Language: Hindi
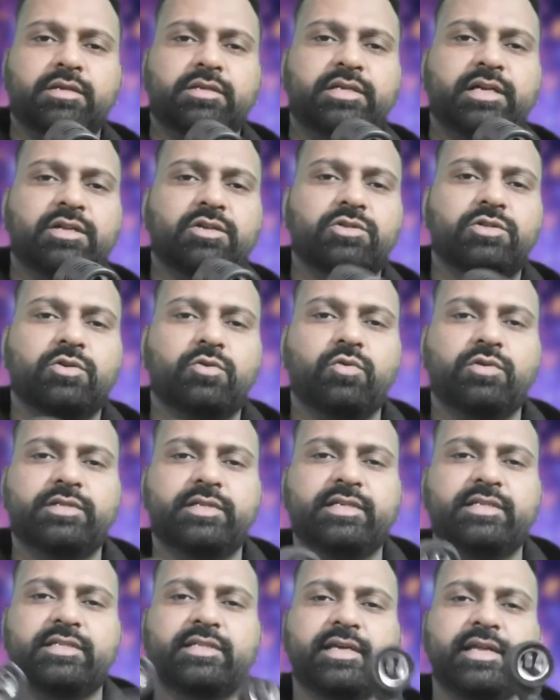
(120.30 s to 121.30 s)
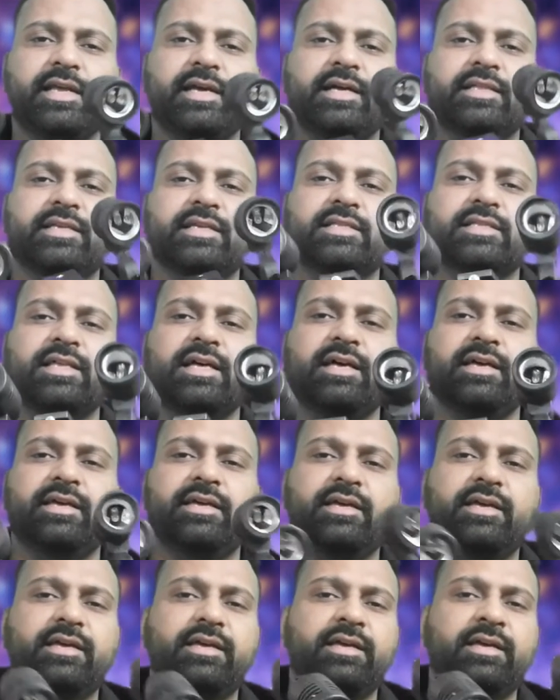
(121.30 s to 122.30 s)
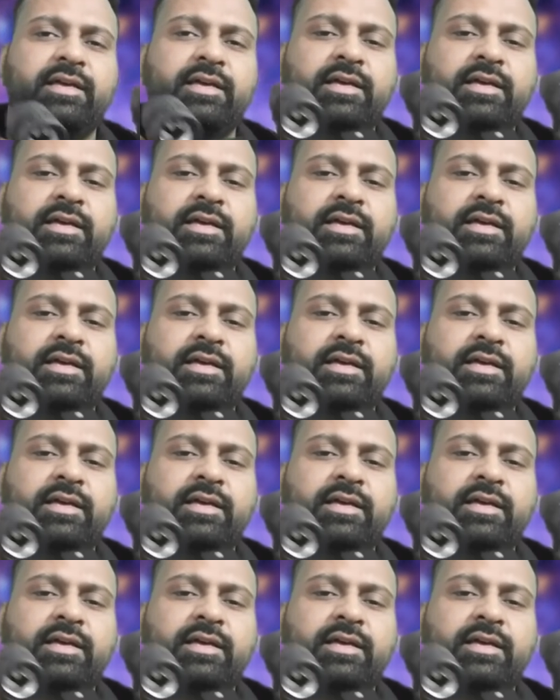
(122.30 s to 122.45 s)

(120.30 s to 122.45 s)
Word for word: जी हाँ दोस्तों कुछ इस तरह का दिखता है ये